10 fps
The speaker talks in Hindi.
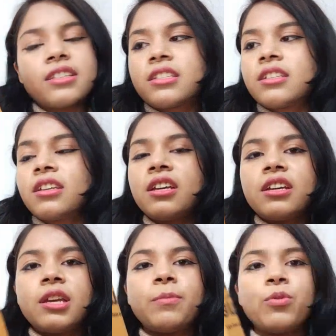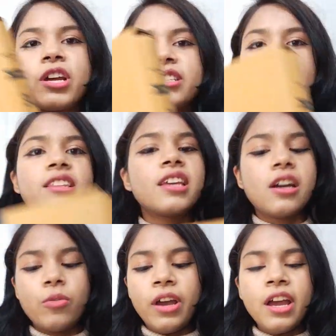दिस ये पूरा ऐसा
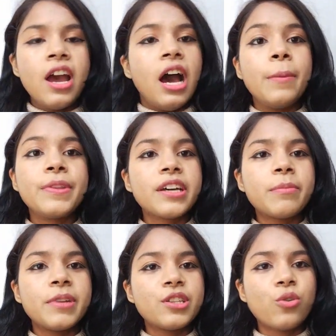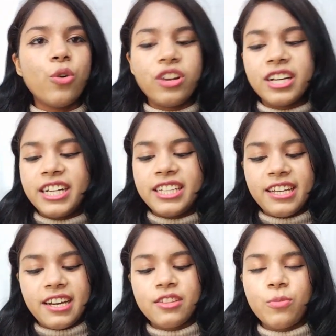दिया हुआ है अभी तक हमने इसे खोलकर नहीं
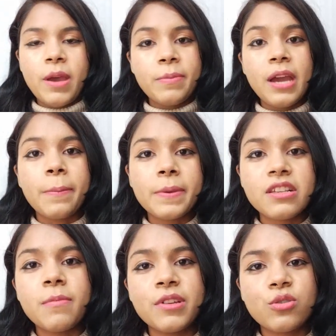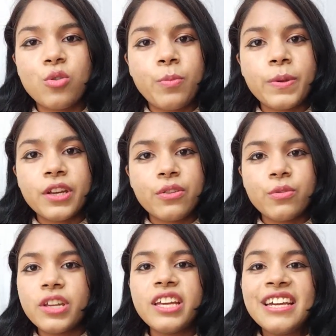देखा तो मैं भी आपके सामने से ओपन
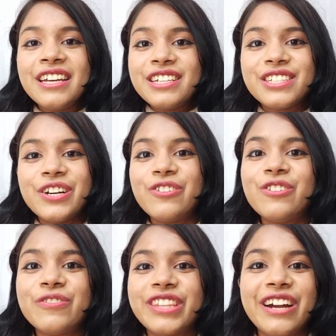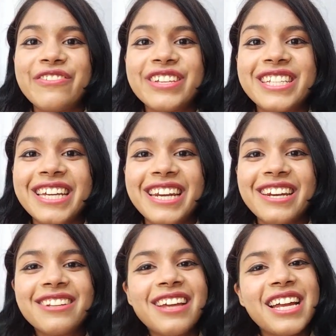करूंगी सो विदाउट वेस्टिंग
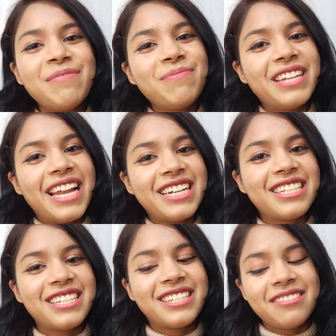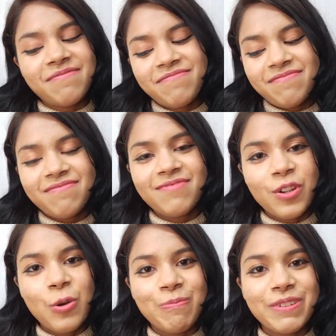एनर टाइम लेट्स
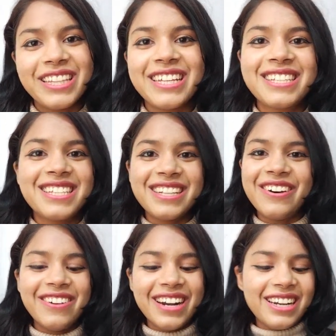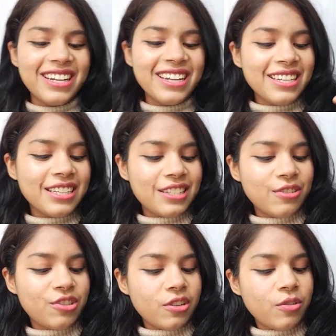ओपन दिस ऑलराइट
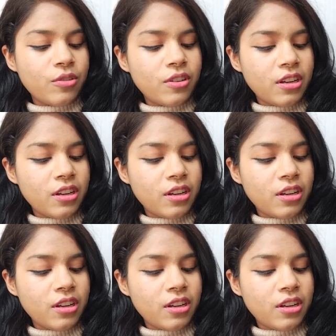सो चलो